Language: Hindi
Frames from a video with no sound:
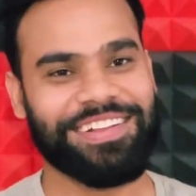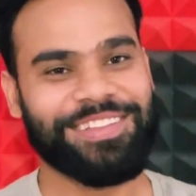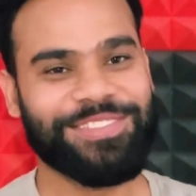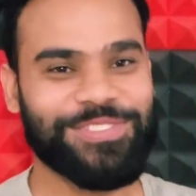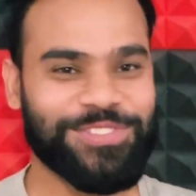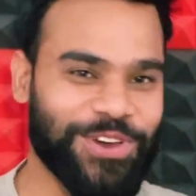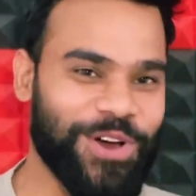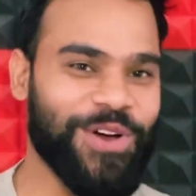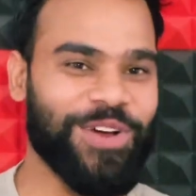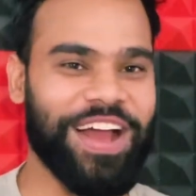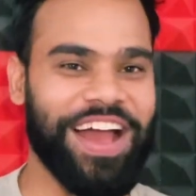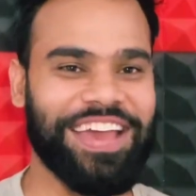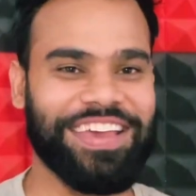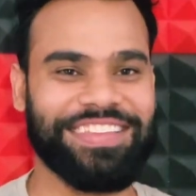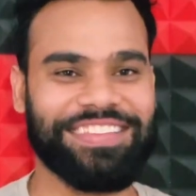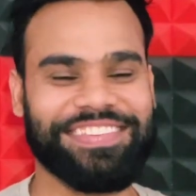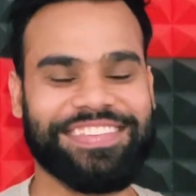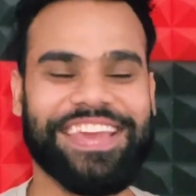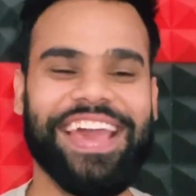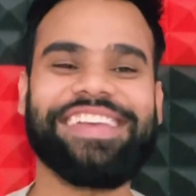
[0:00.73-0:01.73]
तो
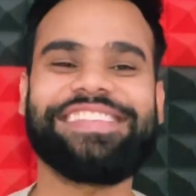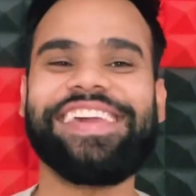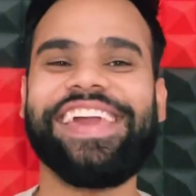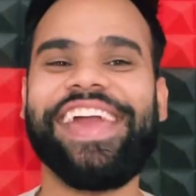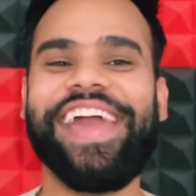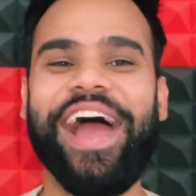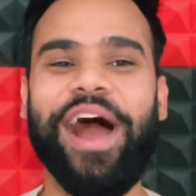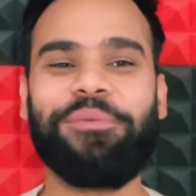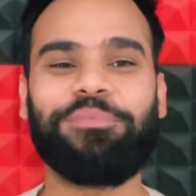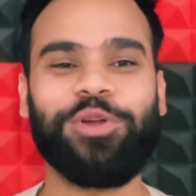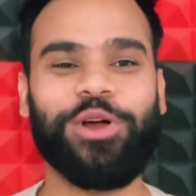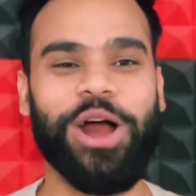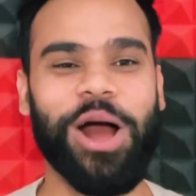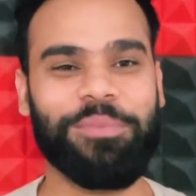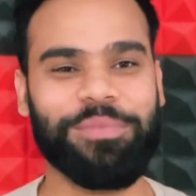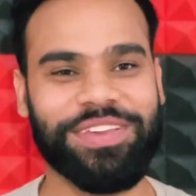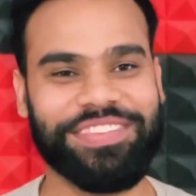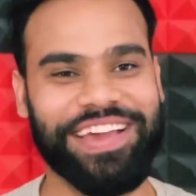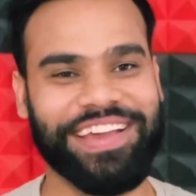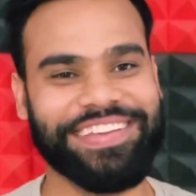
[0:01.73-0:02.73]
गाइज कैसे हैं आप लोग
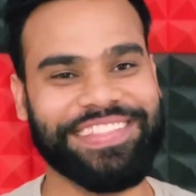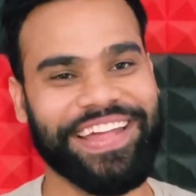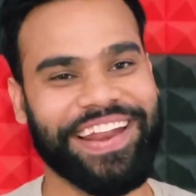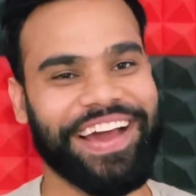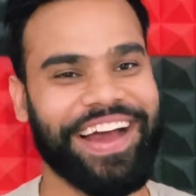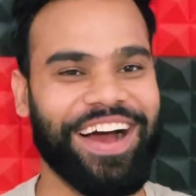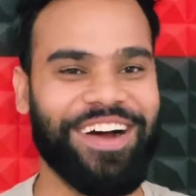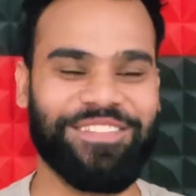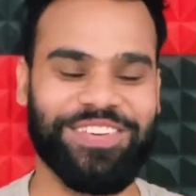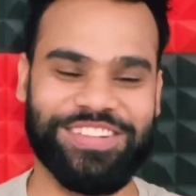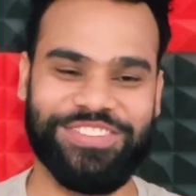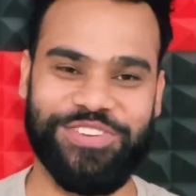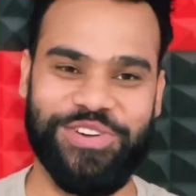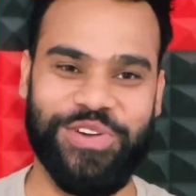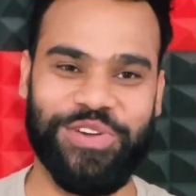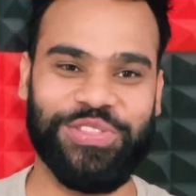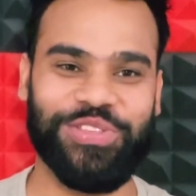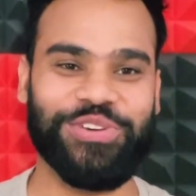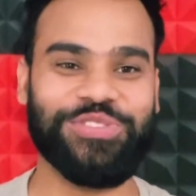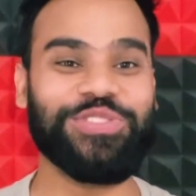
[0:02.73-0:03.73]
हमेशा की तरह आप अच्छे होंगे
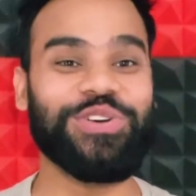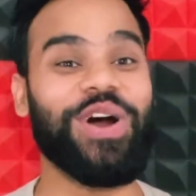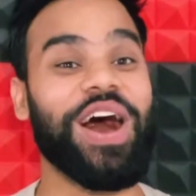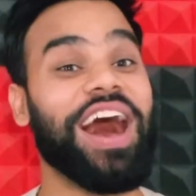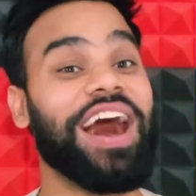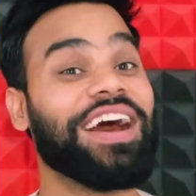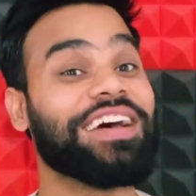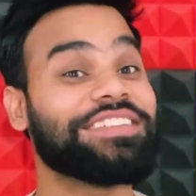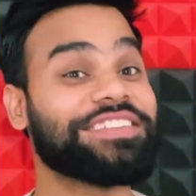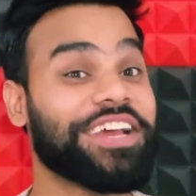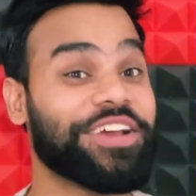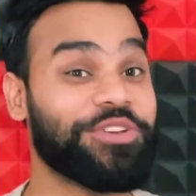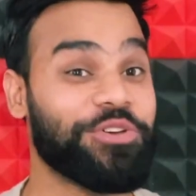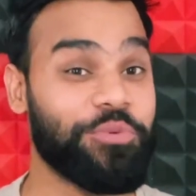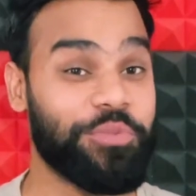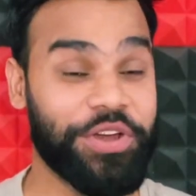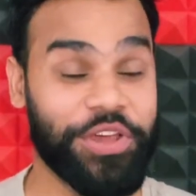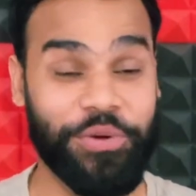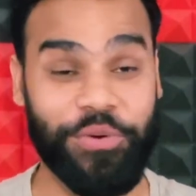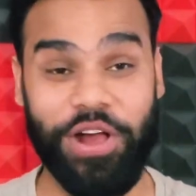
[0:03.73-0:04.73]
दोस्तों आज का जो
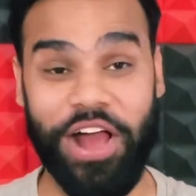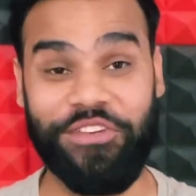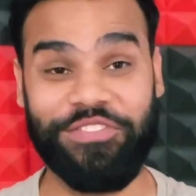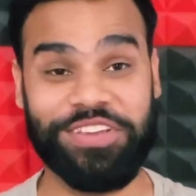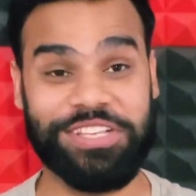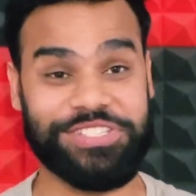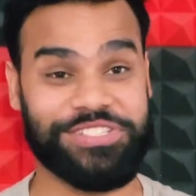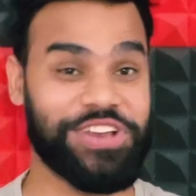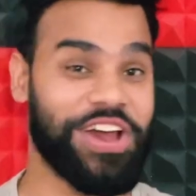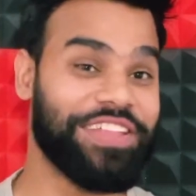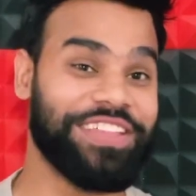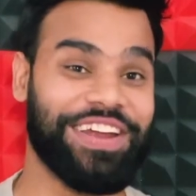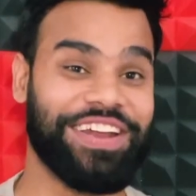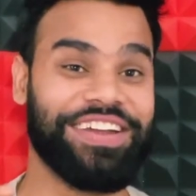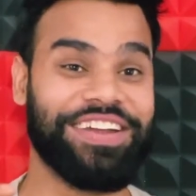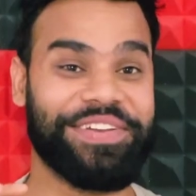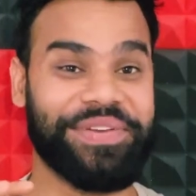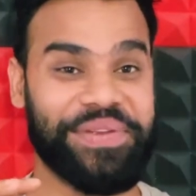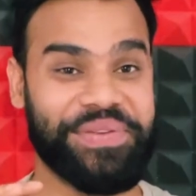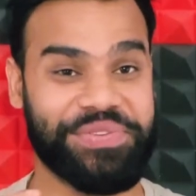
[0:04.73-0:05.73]
वीडियो काफी ज्यादा
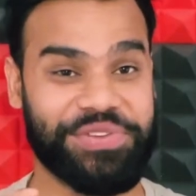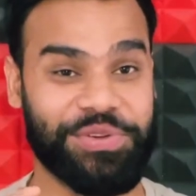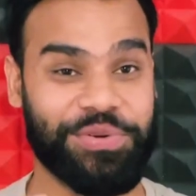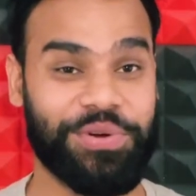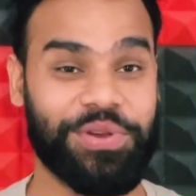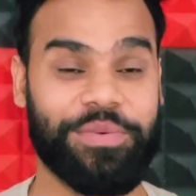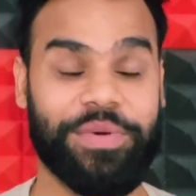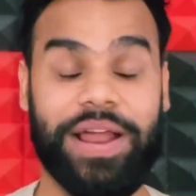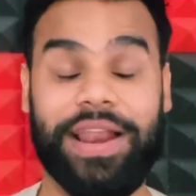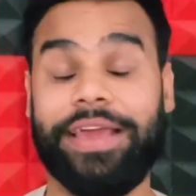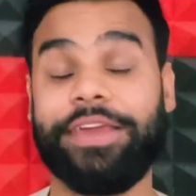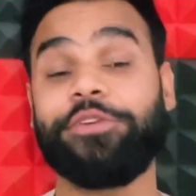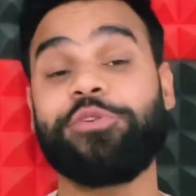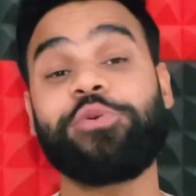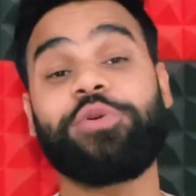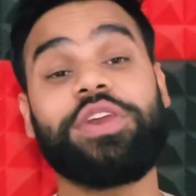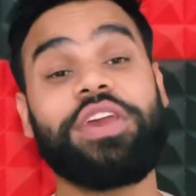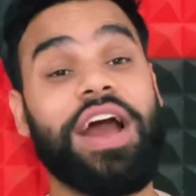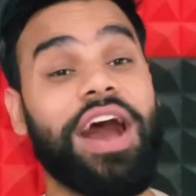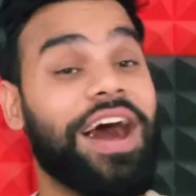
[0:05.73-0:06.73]
इंटरेस्टिंग होने वाला है
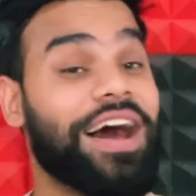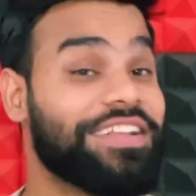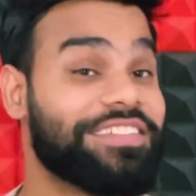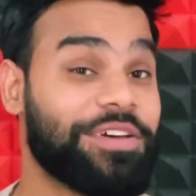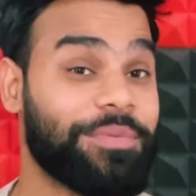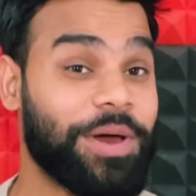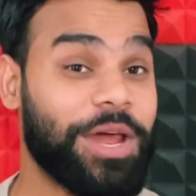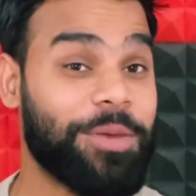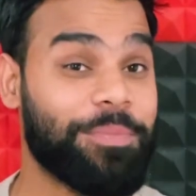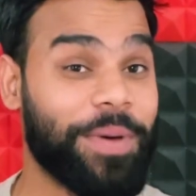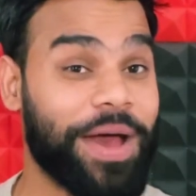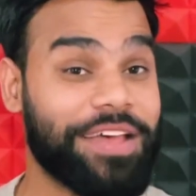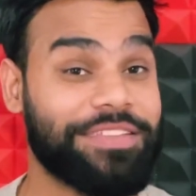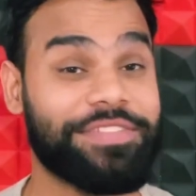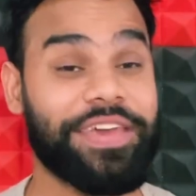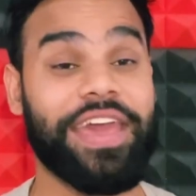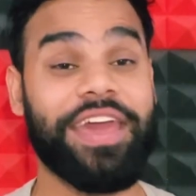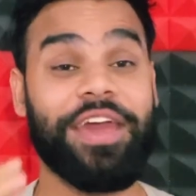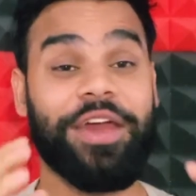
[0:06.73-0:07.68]
क्योंकि आज हमारे पास है